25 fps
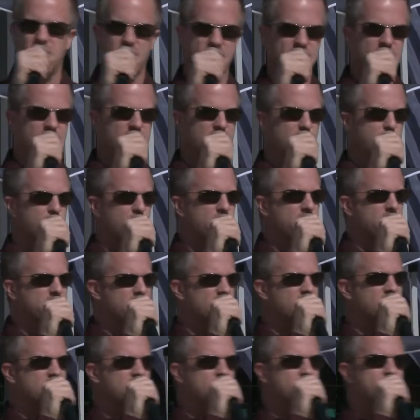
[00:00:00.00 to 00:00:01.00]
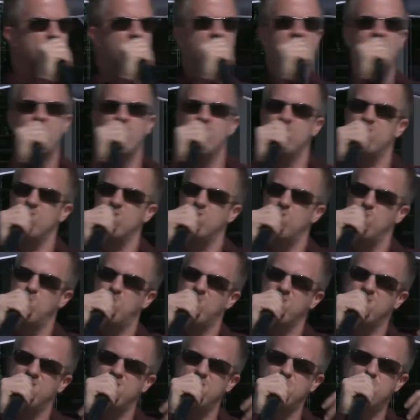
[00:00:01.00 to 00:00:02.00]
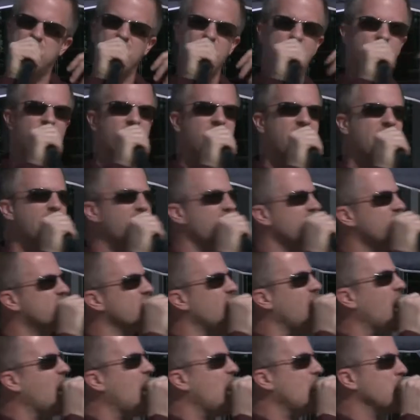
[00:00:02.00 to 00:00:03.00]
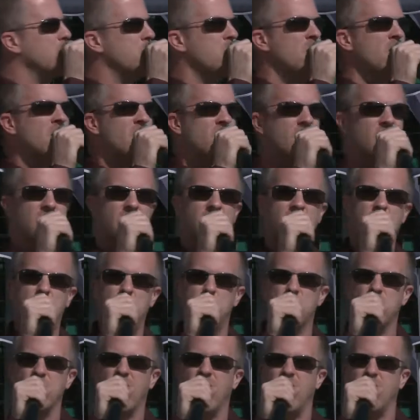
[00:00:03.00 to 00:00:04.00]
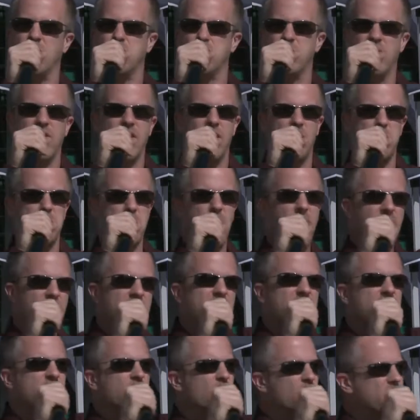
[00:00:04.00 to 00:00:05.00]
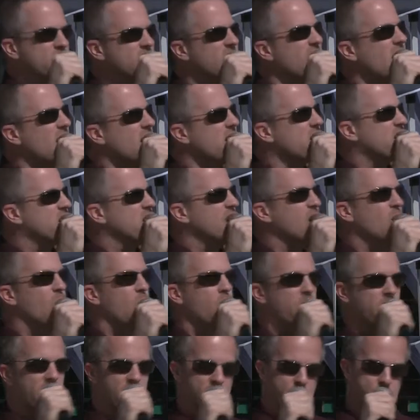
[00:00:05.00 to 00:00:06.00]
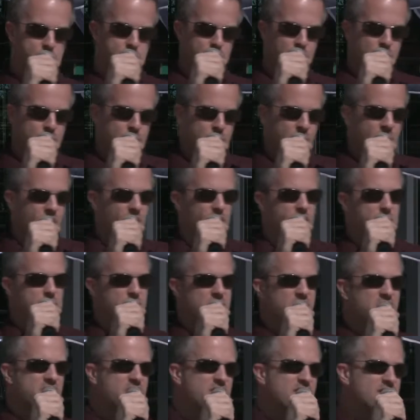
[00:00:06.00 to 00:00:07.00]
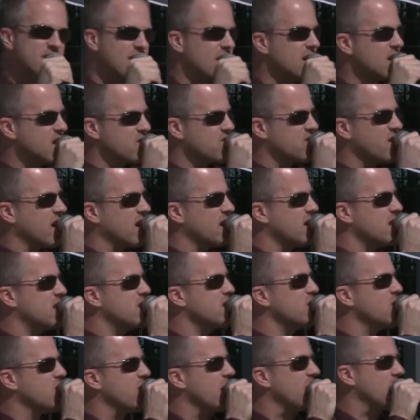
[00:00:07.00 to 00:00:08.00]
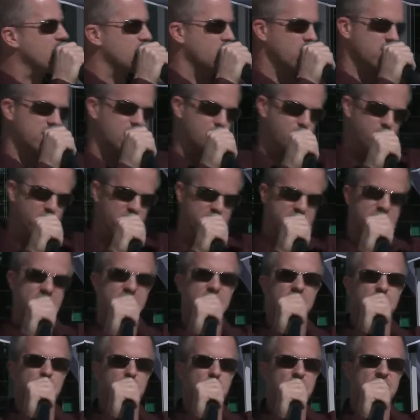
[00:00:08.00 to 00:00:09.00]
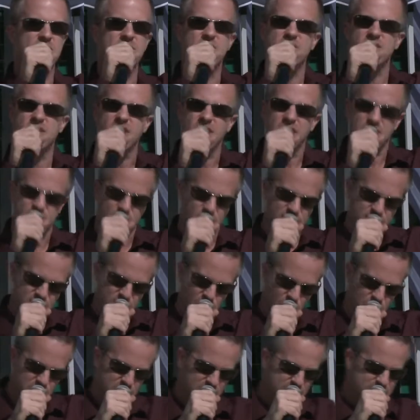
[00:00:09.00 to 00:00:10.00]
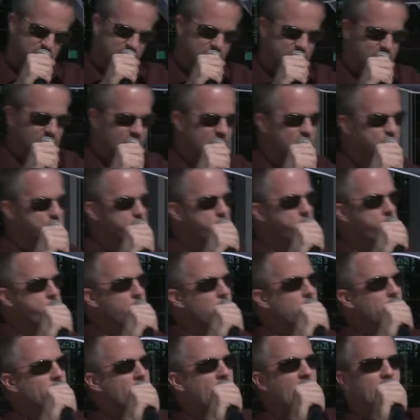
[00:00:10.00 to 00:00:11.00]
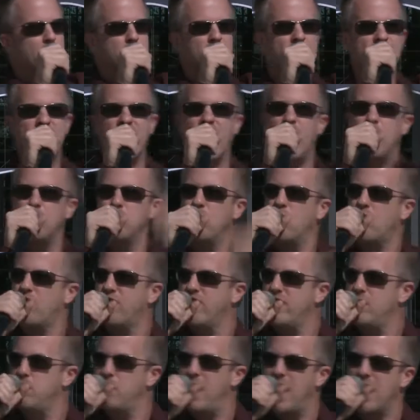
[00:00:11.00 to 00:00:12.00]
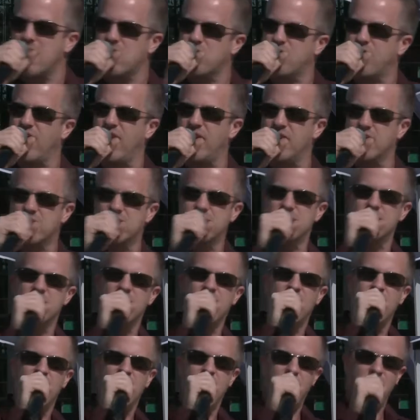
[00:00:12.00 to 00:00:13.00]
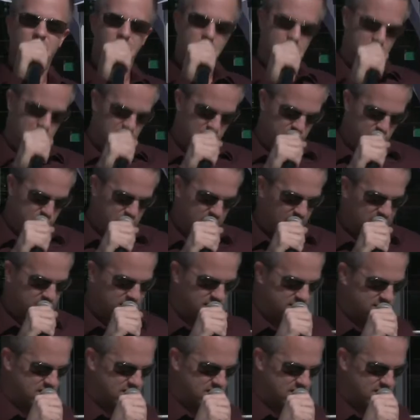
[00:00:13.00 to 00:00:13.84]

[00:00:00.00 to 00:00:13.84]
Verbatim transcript: Das sind die Polizisten. Die sind im Prinzip der verlängerte Arm äh, ja, der eigentlich unserer Regierung. Ja? Ähm, die sind Teil der staatlichen Gewalt. Unsere Polizisten müssen sich also ans Grundgesetz halten. Aber wir haben noch viel mehr Gewalten äh, in diesem Land.